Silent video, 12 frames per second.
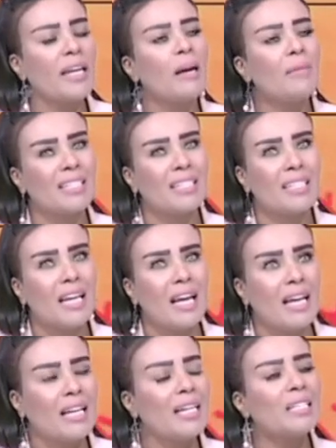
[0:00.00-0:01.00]
هي بس
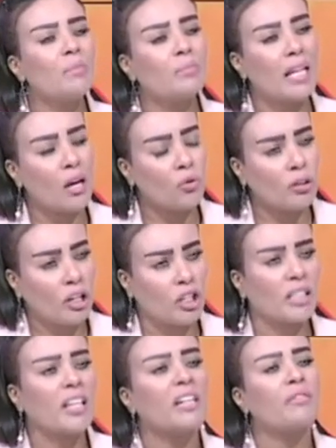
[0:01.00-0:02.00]
لازم تاخد
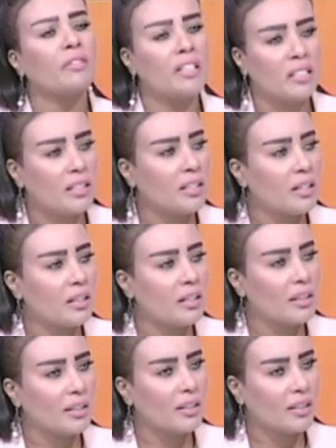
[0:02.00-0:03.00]
عشان تعرف تدي
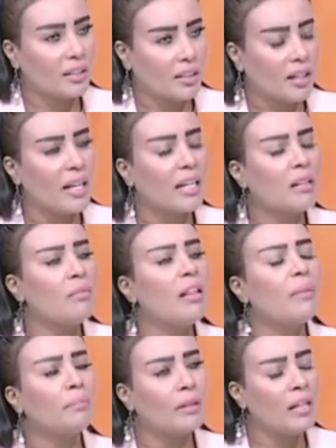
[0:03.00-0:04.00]
اوكي
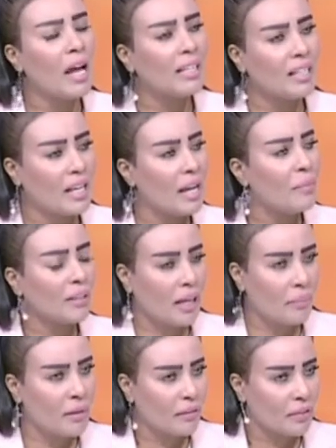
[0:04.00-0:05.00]
لكن لا لا لا
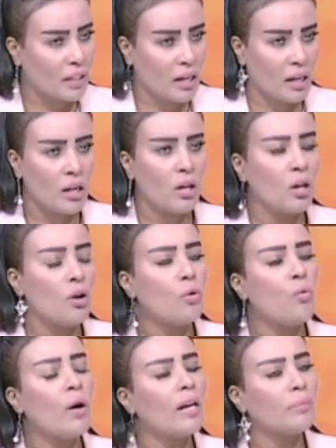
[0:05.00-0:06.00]
بتحب نفسها
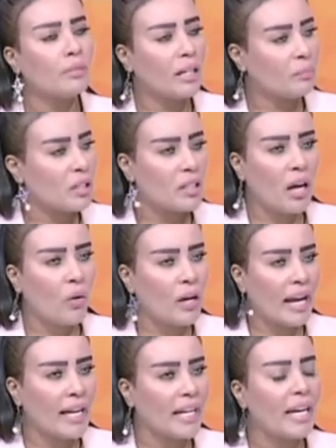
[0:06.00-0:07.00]
ولا بتاعت
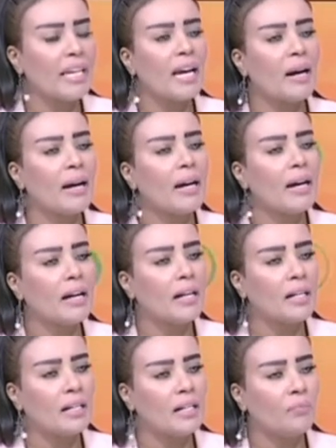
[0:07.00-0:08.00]
مصلحه ولا حاجه هي
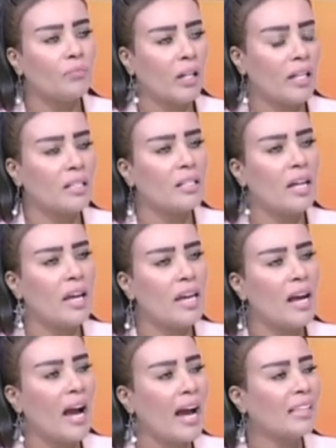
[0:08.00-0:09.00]
أه ان
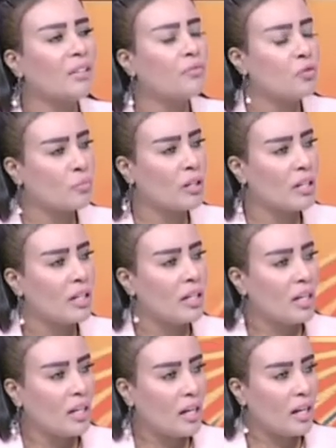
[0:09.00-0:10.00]
هي حد فورمال
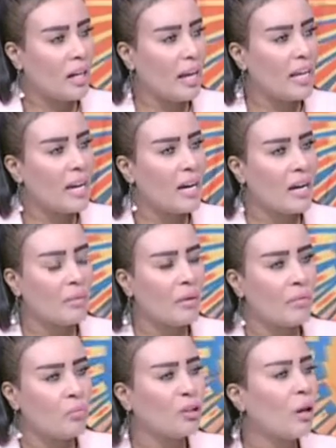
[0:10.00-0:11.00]
اللي هي
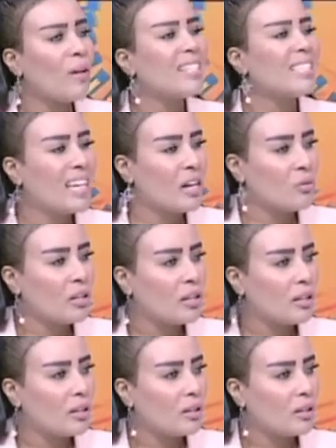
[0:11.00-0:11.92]
متوازنه قوي